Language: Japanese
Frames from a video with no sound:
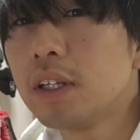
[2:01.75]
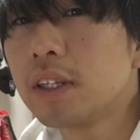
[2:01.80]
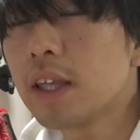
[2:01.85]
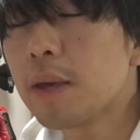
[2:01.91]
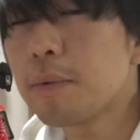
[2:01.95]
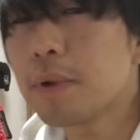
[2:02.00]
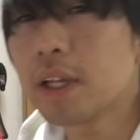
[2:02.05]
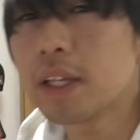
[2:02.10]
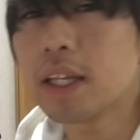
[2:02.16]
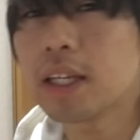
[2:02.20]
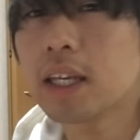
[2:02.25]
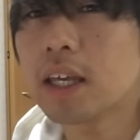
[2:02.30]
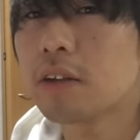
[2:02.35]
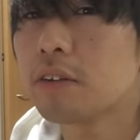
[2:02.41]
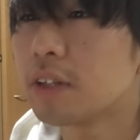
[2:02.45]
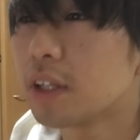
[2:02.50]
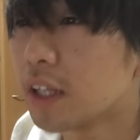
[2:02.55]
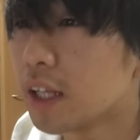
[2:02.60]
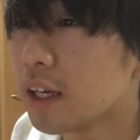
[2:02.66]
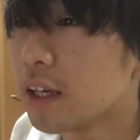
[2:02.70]
手ぶらでいけ
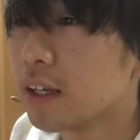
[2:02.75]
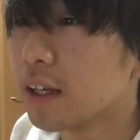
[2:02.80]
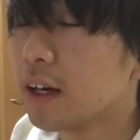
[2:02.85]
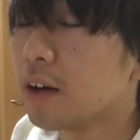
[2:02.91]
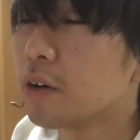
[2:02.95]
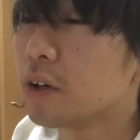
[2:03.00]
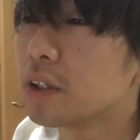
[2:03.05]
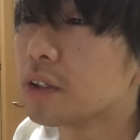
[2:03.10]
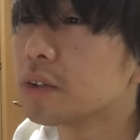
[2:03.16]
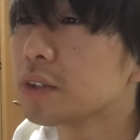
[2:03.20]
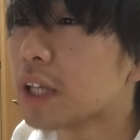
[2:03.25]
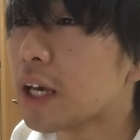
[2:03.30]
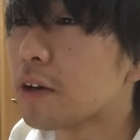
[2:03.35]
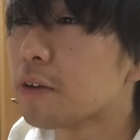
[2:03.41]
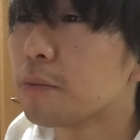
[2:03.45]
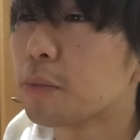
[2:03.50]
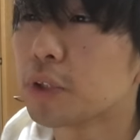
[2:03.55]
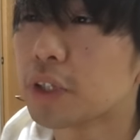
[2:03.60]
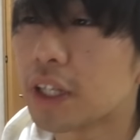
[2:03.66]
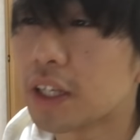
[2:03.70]
るんでね、お財
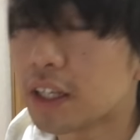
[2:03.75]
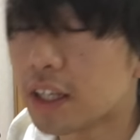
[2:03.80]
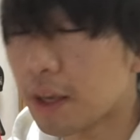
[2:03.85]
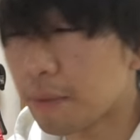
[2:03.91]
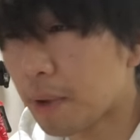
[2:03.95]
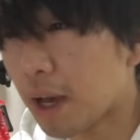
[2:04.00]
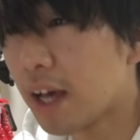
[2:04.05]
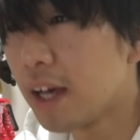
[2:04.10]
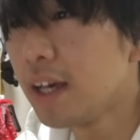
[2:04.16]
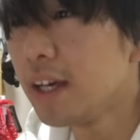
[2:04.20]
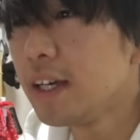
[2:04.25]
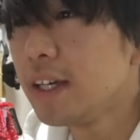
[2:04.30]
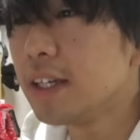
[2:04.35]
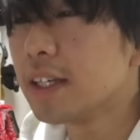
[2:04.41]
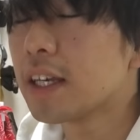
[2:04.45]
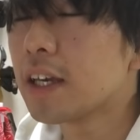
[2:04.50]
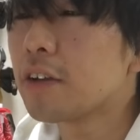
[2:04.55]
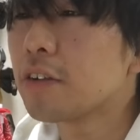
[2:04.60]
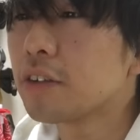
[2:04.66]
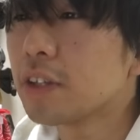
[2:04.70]
布持っていけば
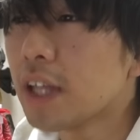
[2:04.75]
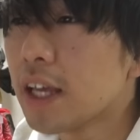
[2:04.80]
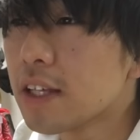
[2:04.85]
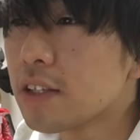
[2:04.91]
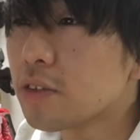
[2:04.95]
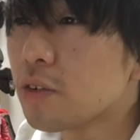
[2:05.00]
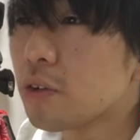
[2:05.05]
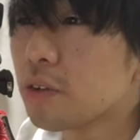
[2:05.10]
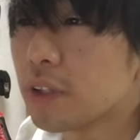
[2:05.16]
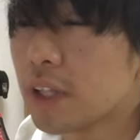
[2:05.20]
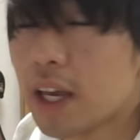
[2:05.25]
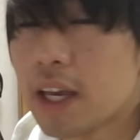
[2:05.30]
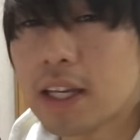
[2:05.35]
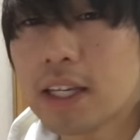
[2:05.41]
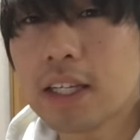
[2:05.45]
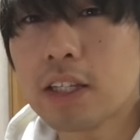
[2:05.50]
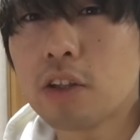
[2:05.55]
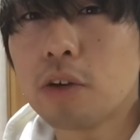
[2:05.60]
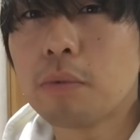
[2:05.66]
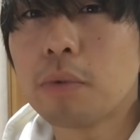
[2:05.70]
いけるんで、すごくね、
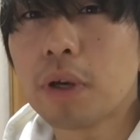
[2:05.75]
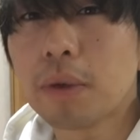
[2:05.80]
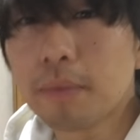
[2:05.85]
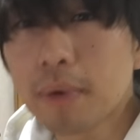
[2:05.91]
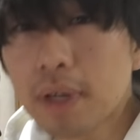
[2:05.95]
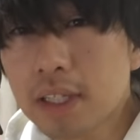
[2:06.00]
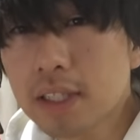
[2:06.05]
いいと思いま